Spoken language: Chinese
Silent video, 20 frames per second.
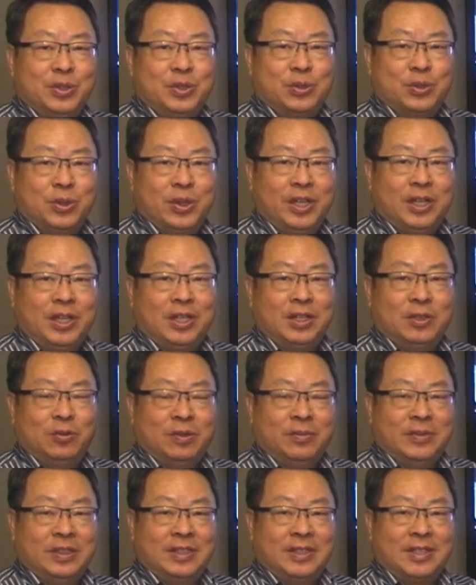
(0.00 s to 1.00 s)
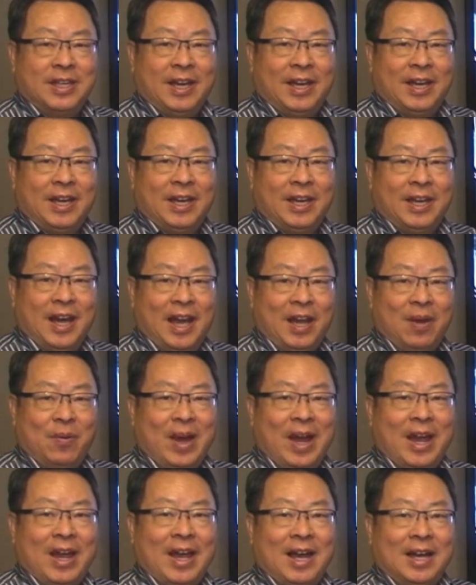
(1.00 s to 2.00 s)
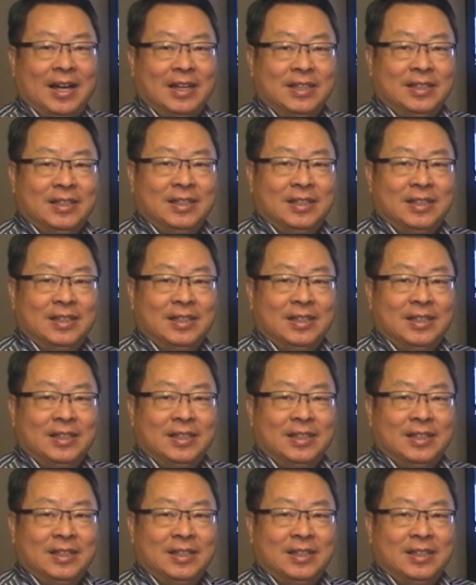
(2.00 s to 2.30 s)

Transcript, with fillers: 所以呢我们在海外啊，